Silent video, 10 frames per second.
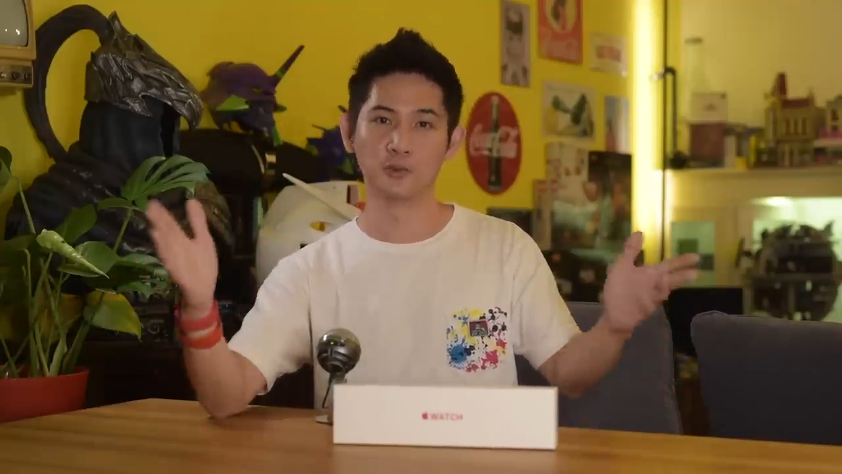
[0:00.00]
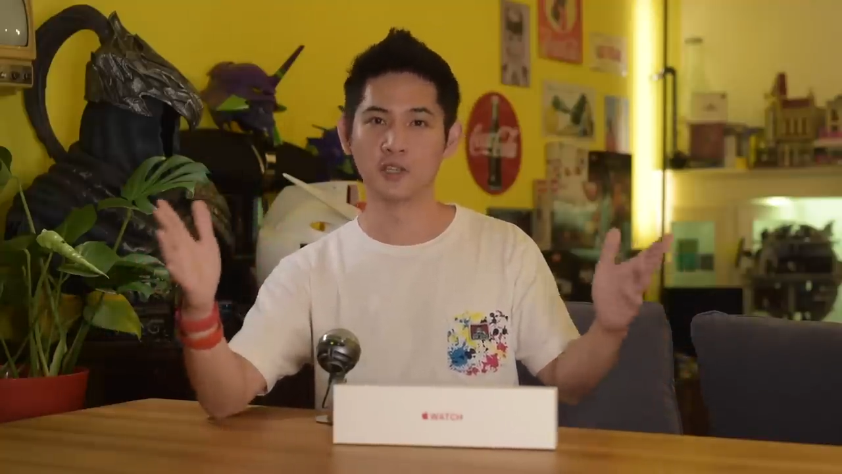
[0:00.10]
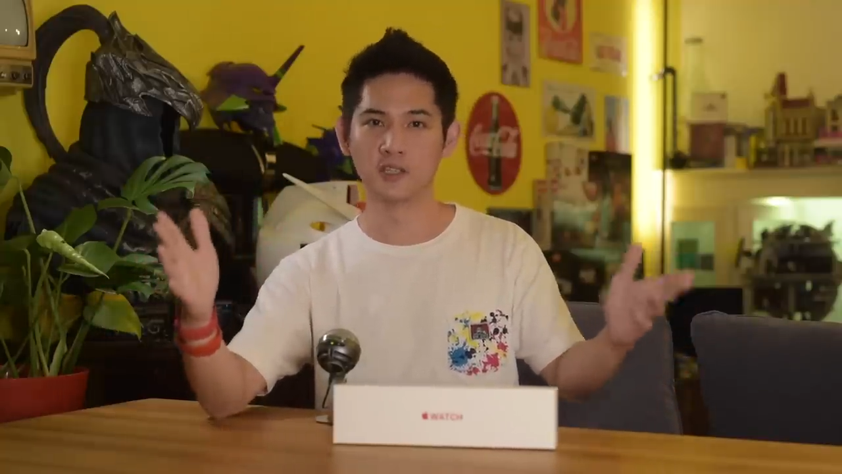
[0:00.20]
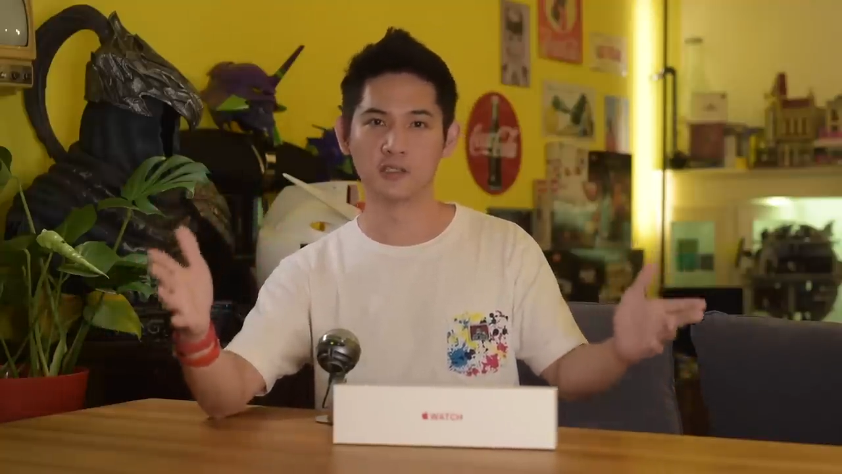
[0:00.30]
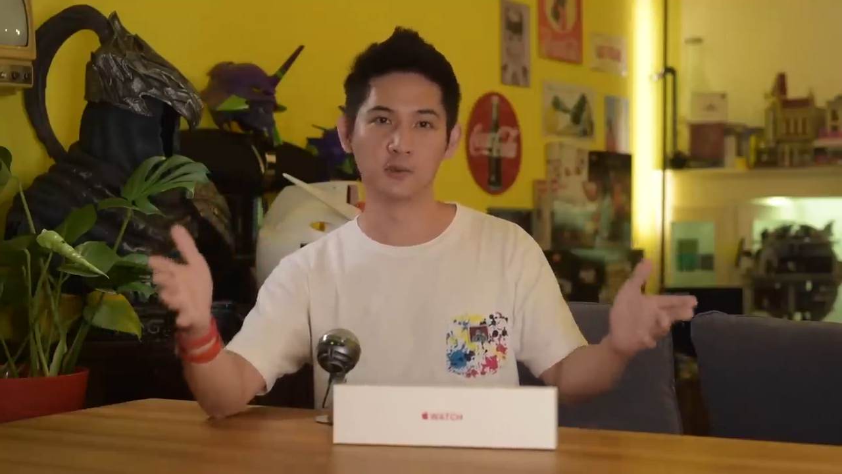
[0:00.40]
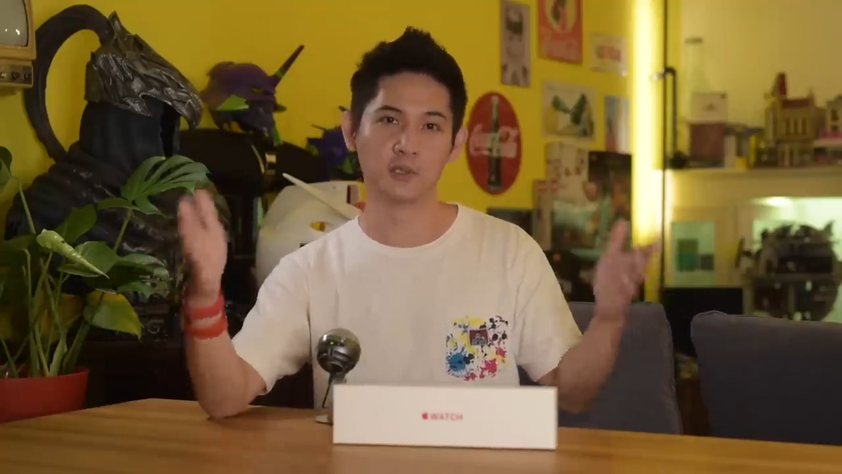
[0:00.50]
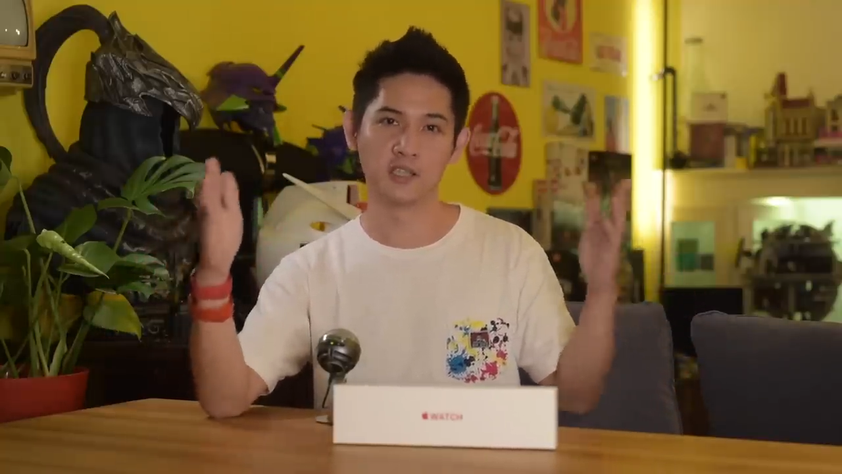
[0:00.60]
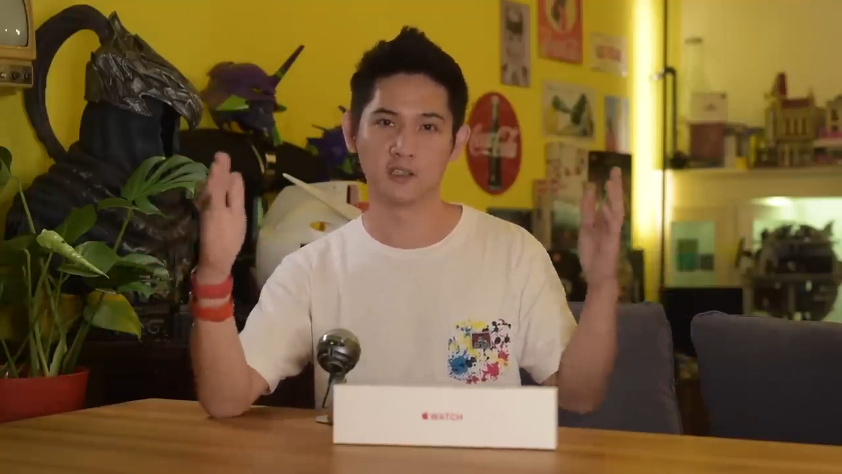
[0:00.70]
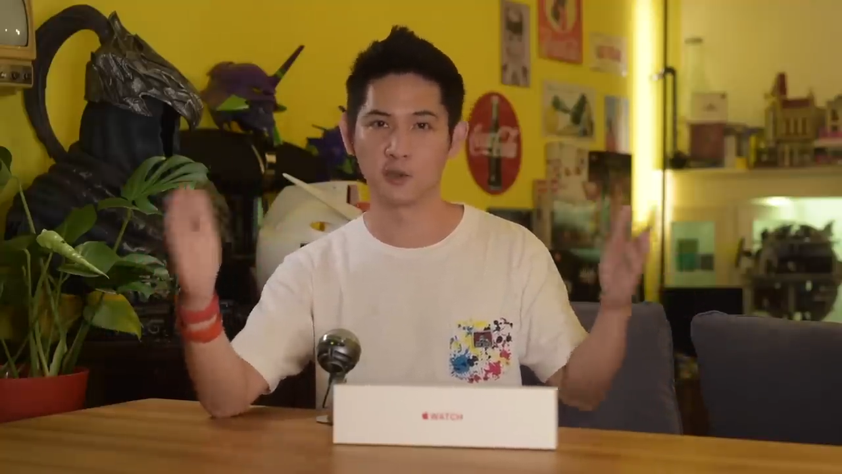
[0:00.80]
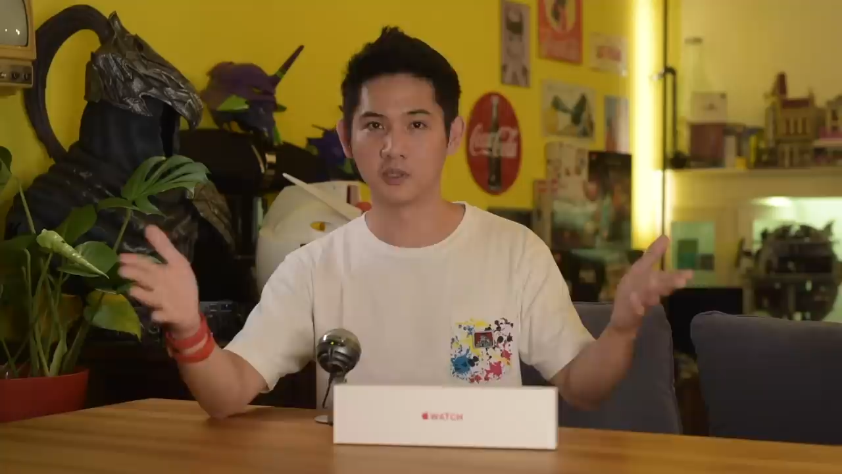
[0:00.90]
如何入
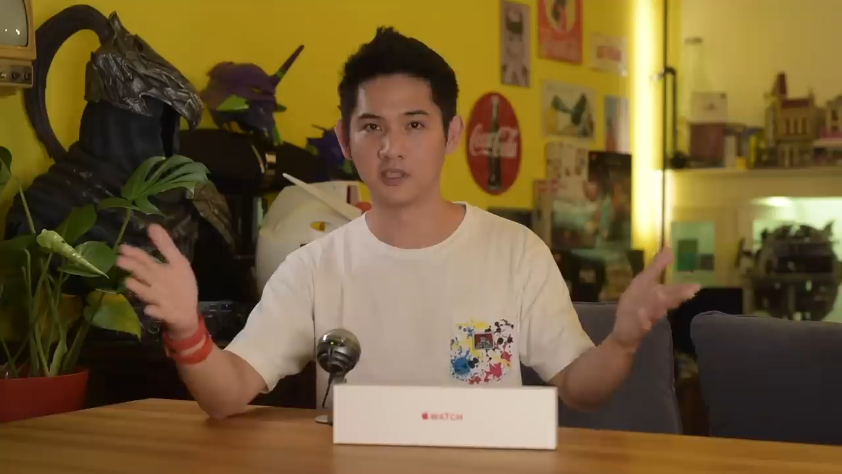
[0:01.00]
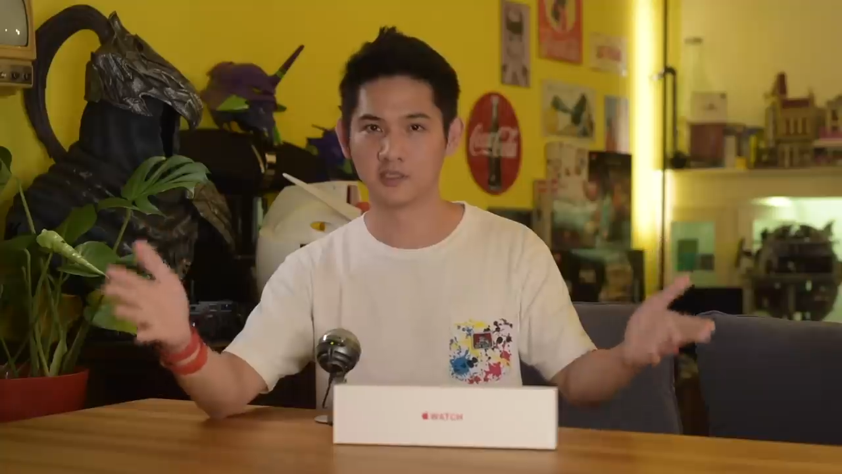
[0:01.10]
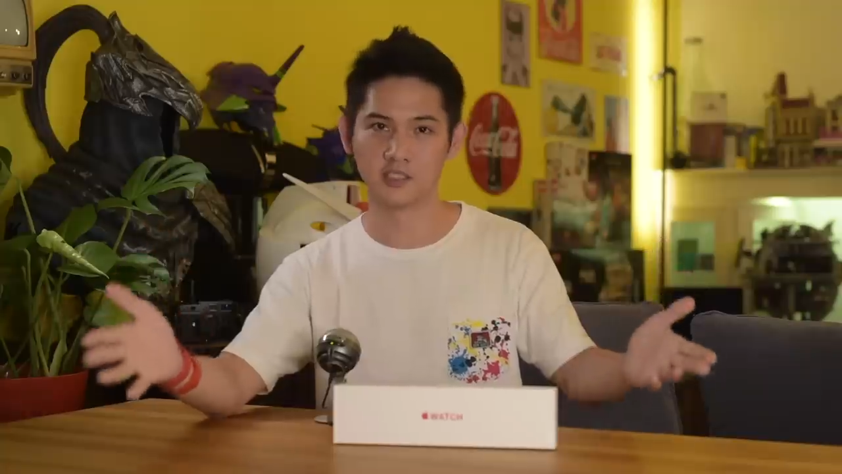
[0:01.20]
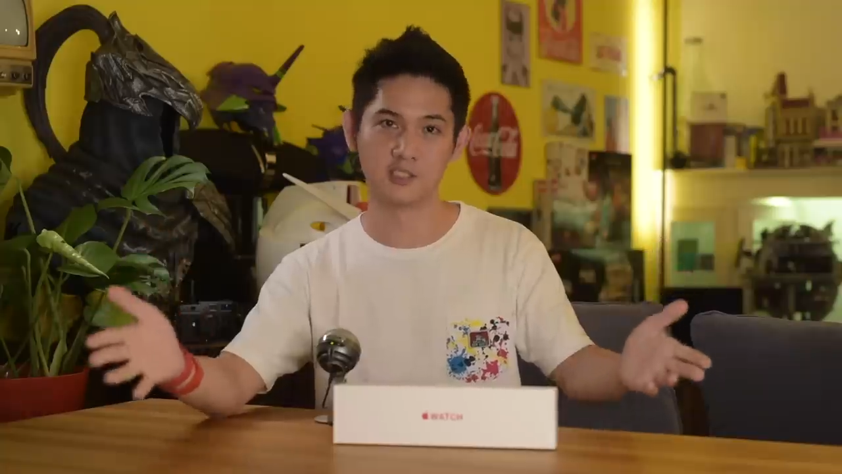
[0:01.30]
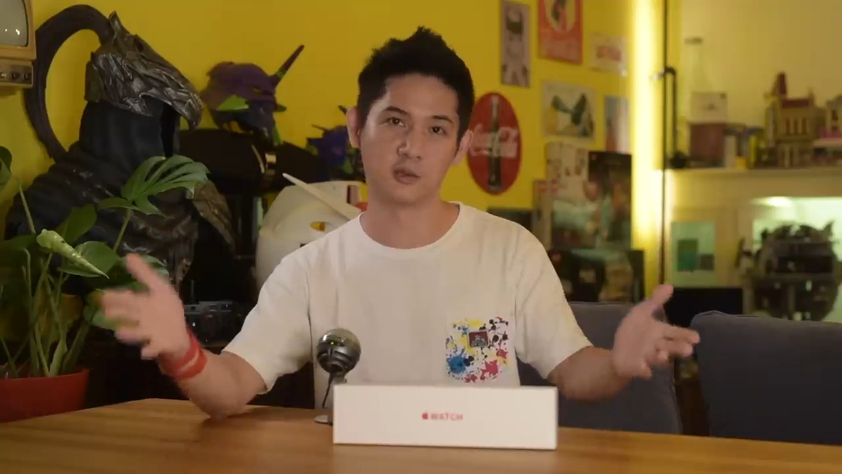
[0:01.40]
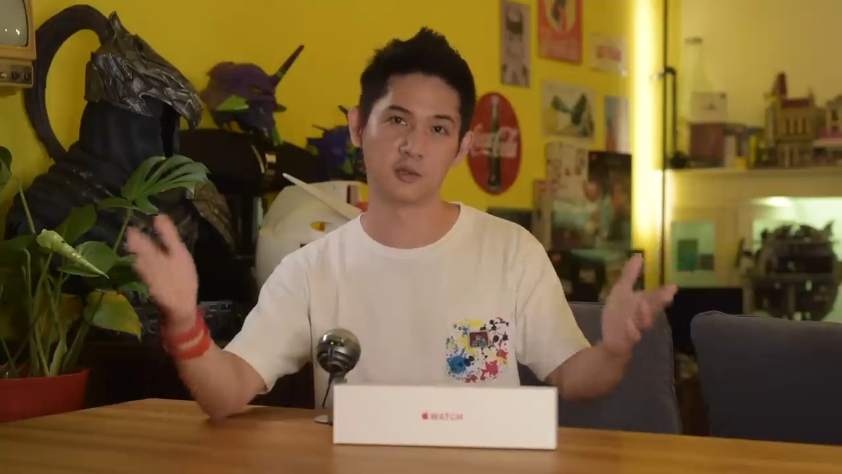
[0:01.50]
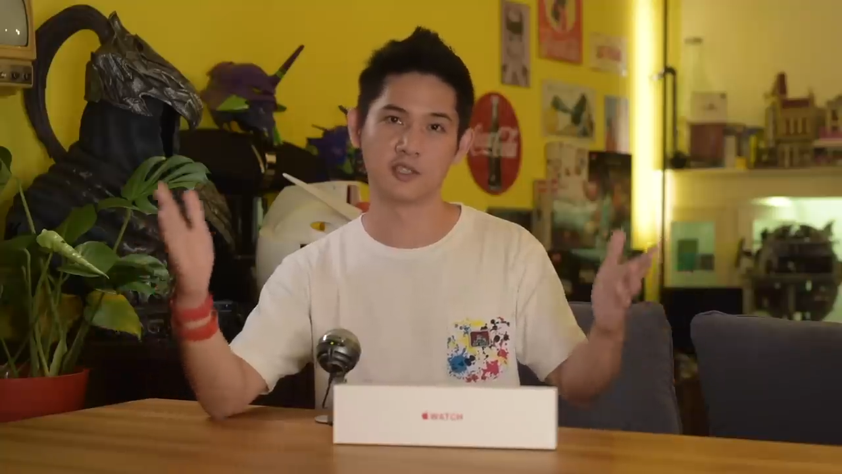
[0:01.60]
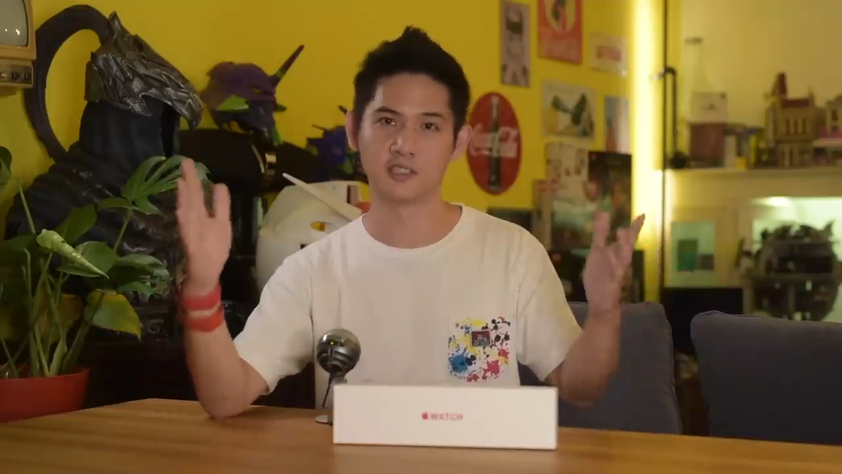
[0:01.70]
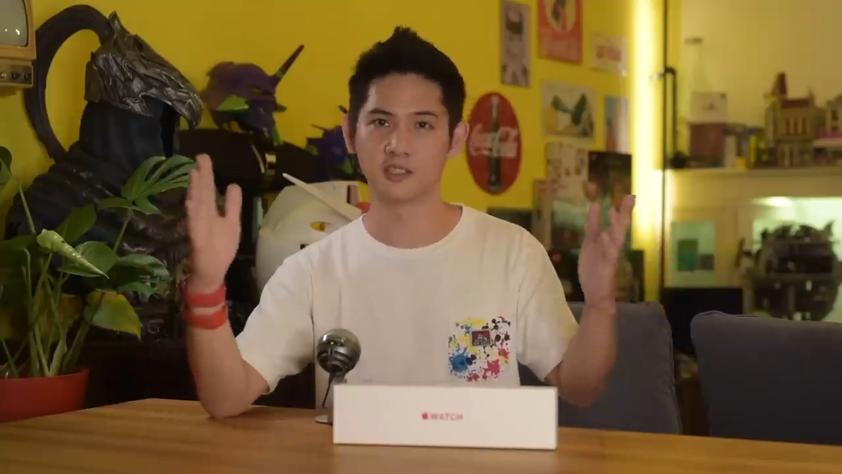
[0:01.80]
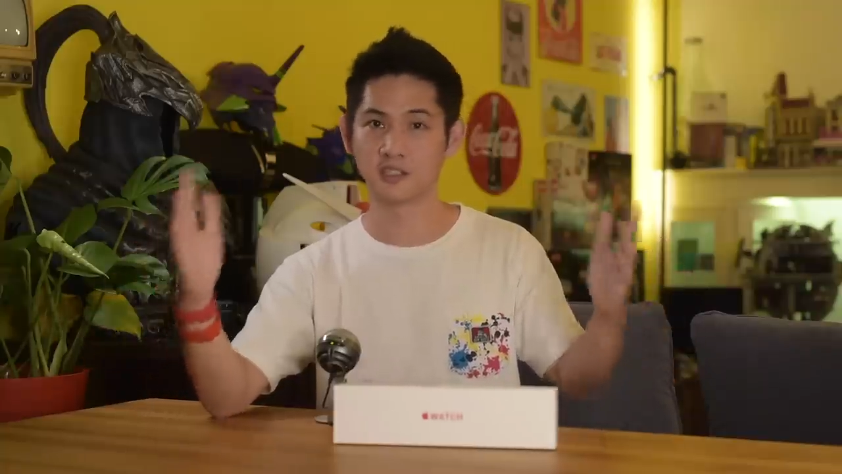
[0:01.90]
坑攻克机动
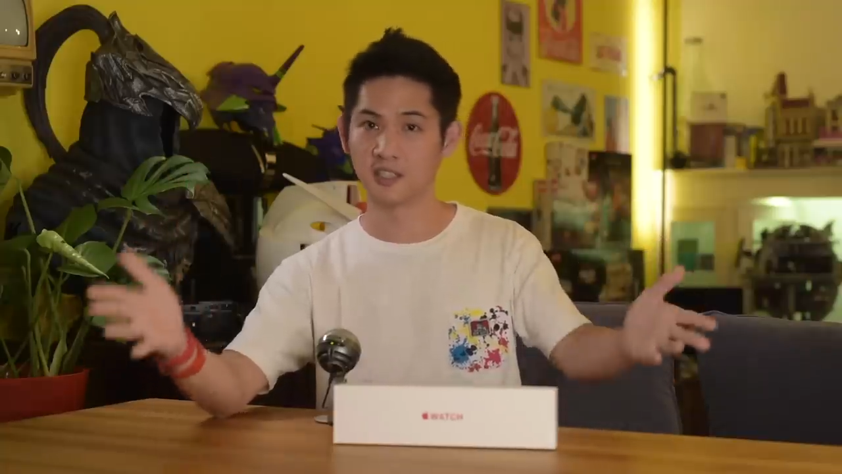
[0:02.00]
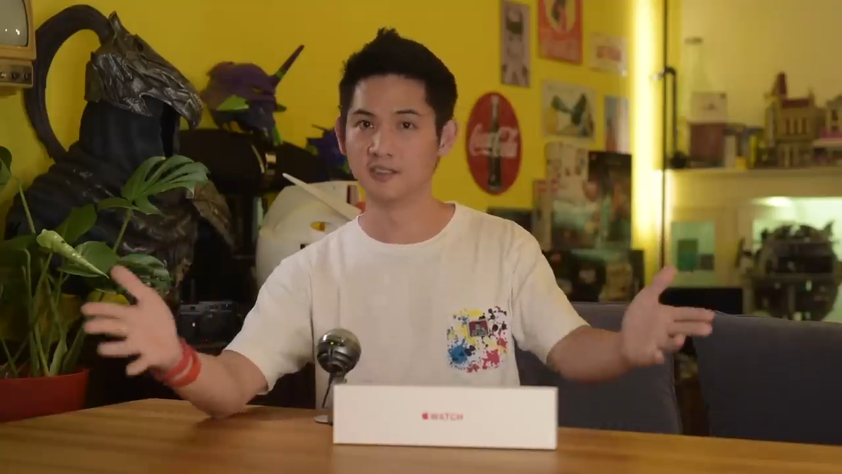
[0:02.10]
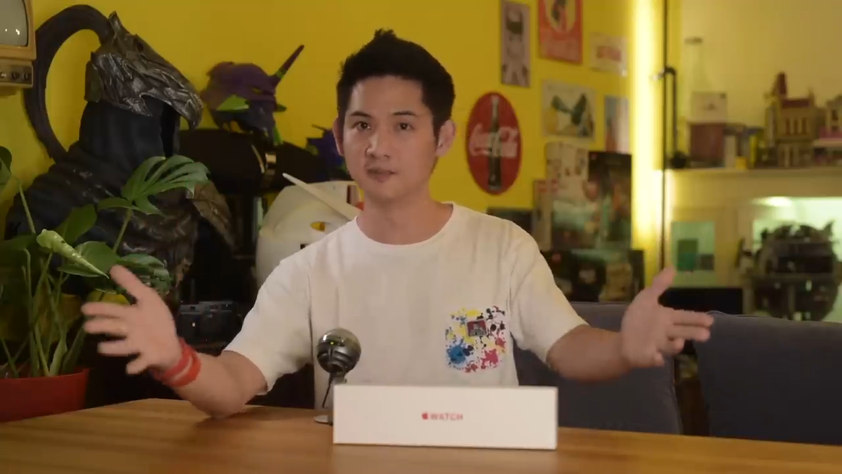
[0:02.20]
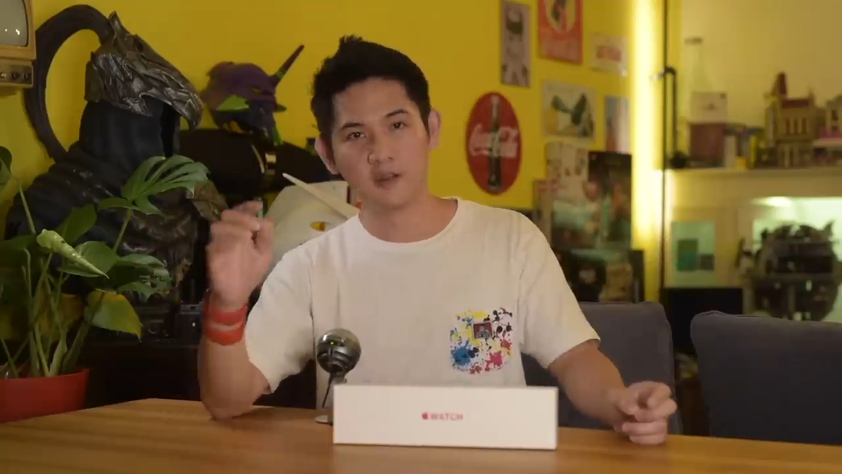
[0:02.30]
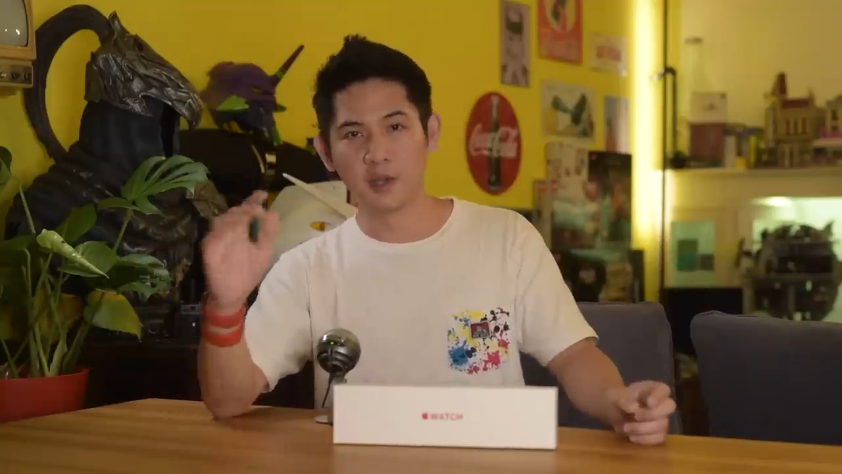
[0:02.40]
队这个坑。